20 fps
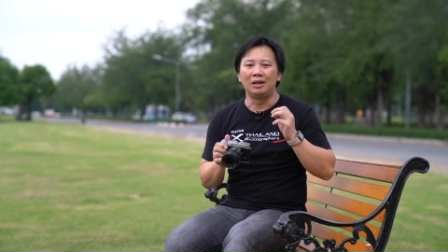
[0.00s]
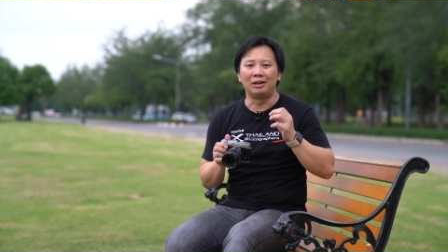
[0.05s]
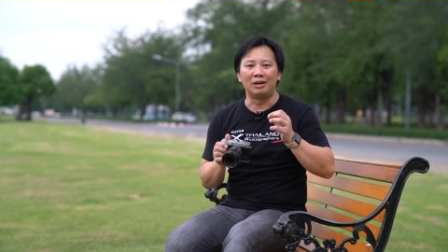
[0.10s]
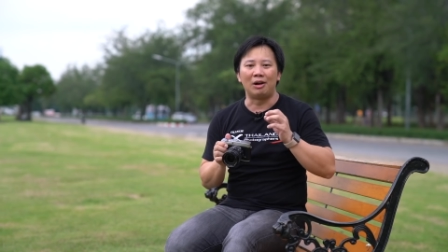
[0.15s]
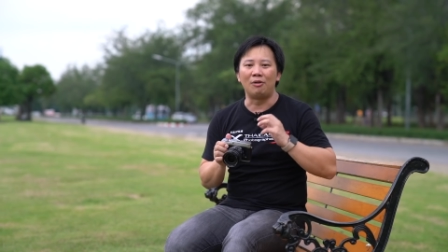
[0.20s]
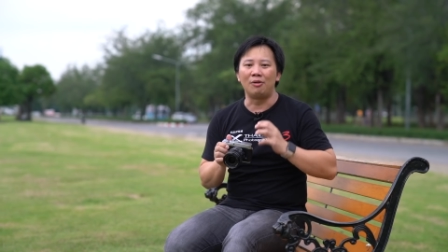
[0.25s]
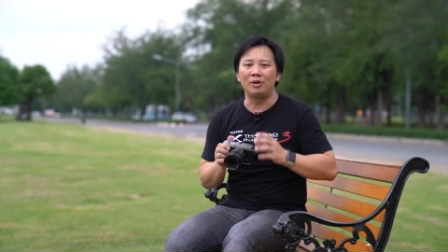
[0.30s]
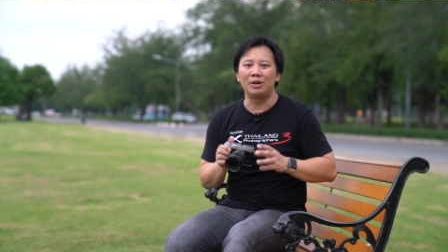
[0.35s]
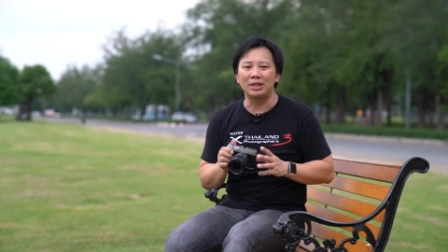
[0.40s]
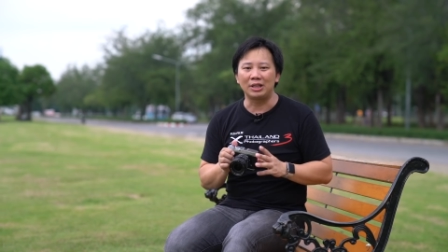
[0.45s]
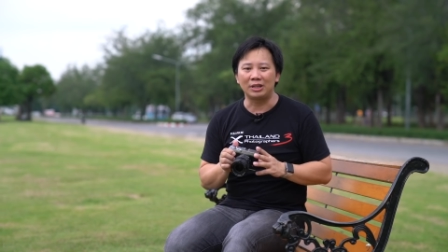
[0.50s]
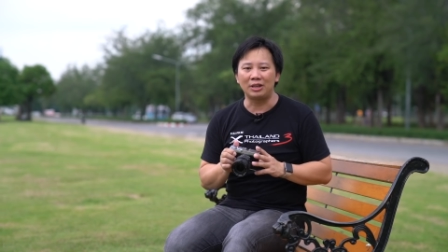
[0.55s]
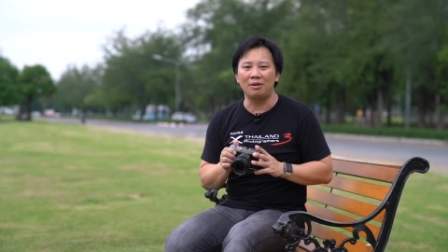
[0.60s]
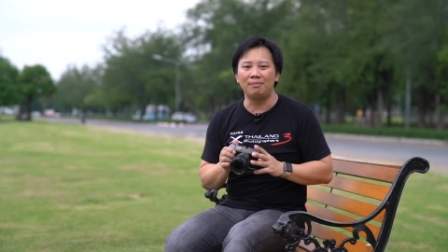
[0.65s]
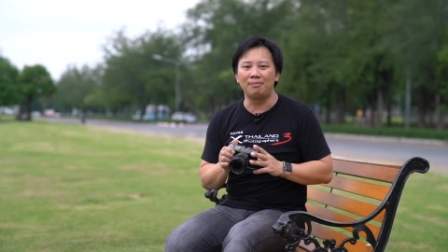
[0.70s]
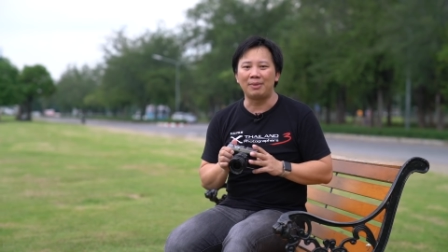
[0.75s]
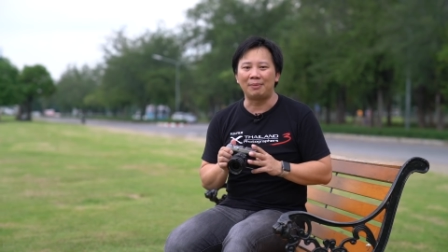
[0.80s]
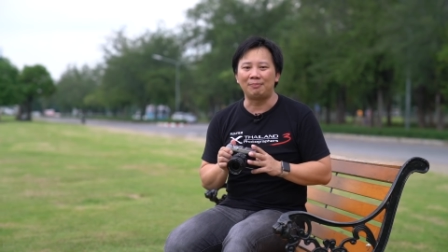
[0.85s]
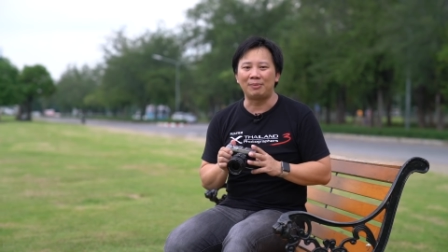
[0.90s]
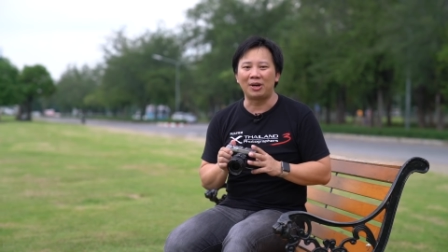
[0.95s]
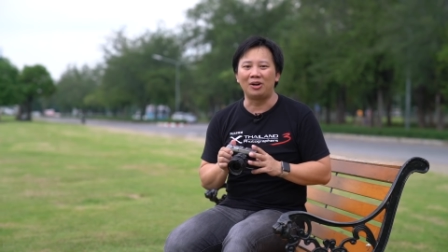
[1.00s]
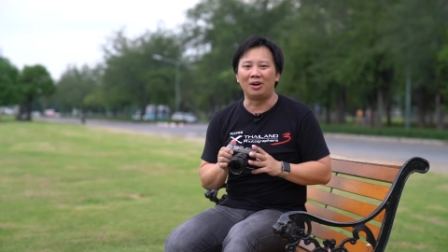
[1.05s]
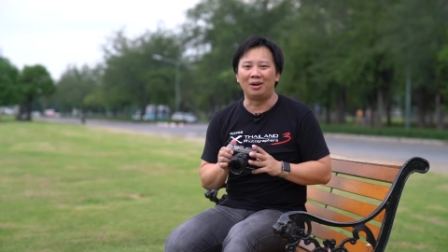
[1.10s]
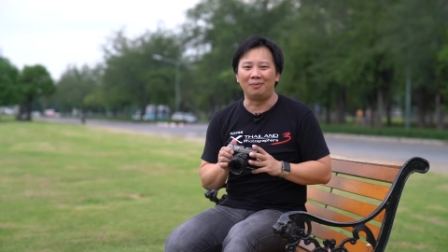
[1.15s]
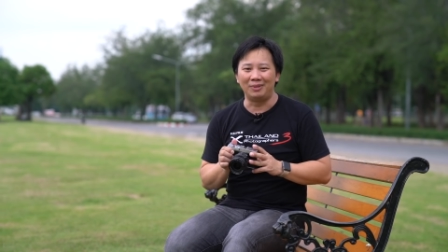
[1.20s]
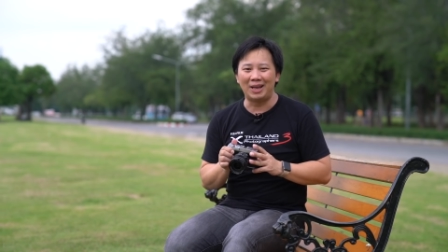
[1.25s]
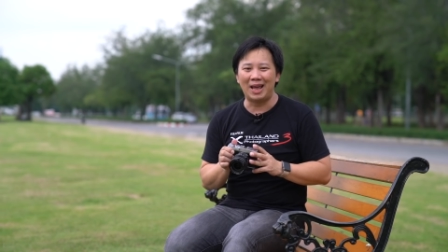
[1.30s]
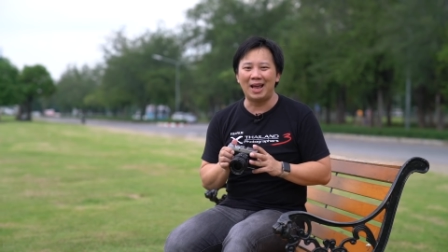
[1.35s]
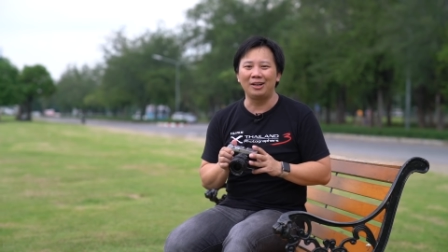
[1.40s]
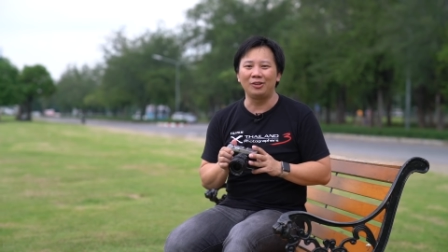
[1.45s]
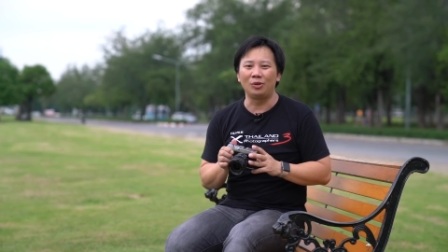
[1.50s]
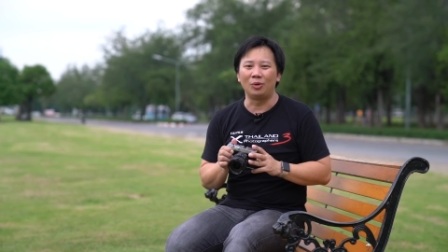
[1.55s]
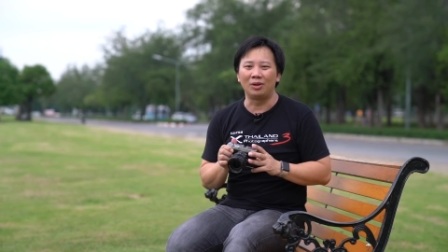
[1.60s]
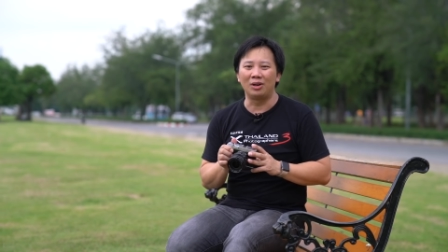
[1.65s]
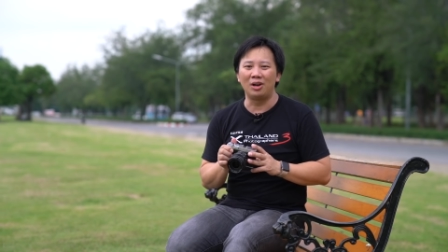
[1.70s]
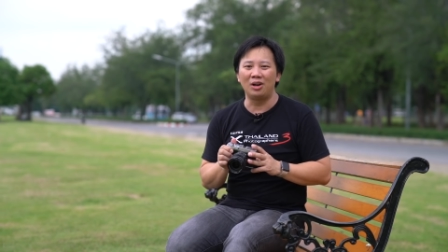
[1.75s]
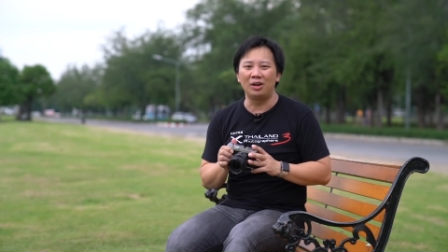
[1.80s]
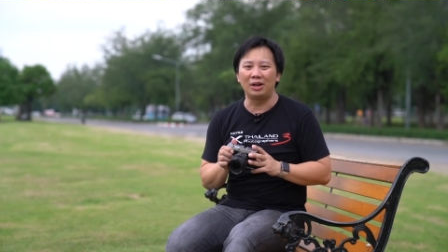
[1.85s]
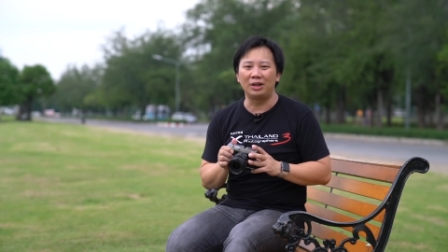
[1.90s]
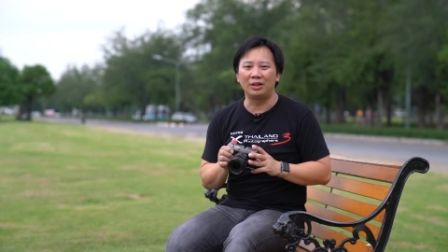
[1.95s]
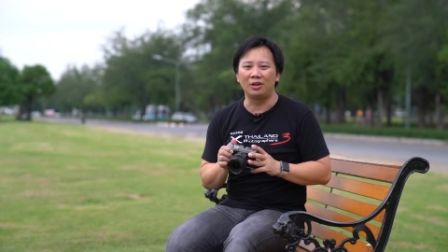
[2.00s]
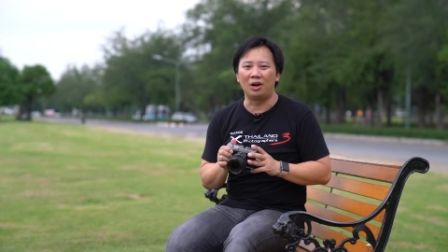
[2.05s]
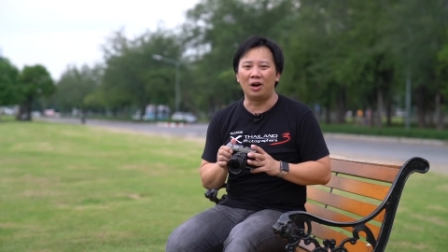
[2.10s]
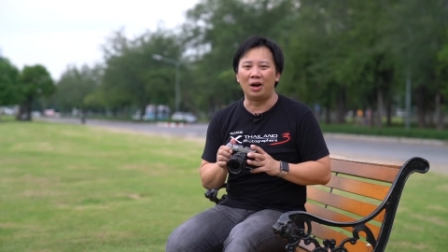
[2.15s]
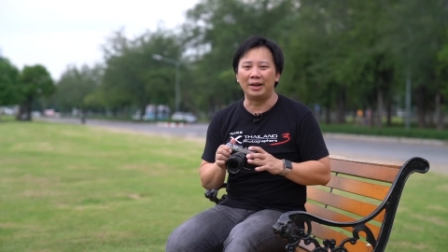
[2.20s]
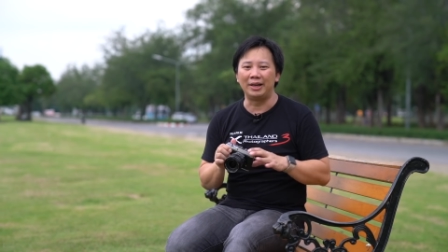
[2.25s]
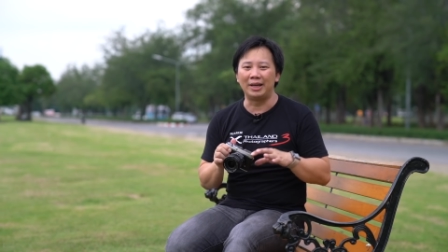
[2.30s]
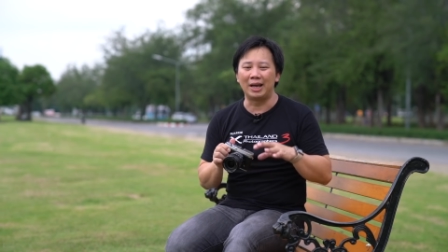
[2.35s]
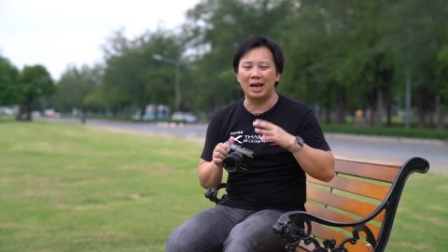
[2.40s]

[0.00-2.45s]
เราก็จะต้องมาประกอบร่างตัวกล้องกันก่อน